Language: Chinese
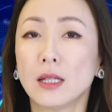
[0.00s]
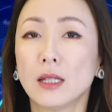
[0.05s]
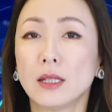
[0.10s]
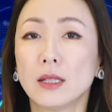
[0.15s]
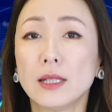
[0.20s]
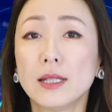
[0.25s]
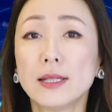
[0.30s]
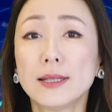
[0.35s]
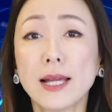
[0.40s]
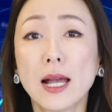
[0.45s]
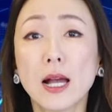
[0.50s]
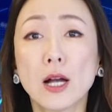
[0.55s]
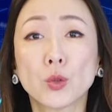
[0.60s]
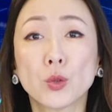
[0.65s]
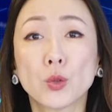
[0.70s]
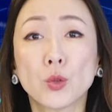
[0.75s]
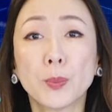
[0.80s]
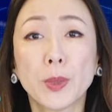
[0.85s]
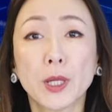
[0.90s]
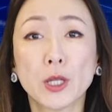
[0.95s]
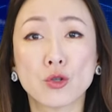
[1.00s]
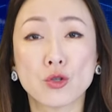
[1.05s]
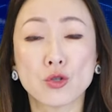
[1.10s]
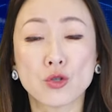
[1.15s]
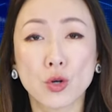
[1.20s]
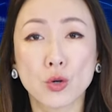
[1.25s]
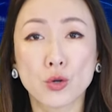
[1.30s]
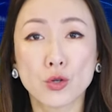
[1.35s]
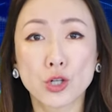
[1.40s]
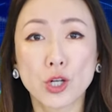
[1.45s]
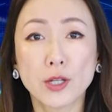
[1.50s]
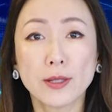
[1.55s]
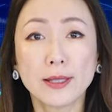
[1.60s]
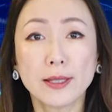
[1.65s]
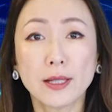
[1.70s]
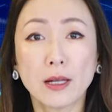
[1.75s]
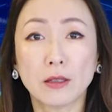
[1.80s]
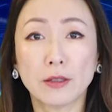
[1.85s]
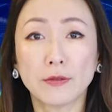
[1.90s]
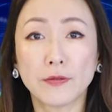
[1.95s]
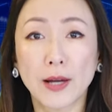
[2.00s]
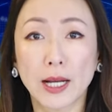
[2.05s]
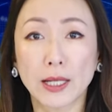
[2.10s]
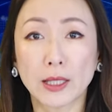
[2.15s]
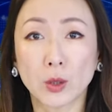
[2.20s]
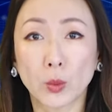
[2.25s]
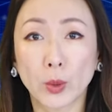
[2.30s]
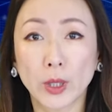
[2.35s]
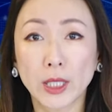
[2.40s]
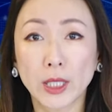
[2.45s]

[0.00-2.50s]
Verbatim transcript: 一项于本周生效的法令规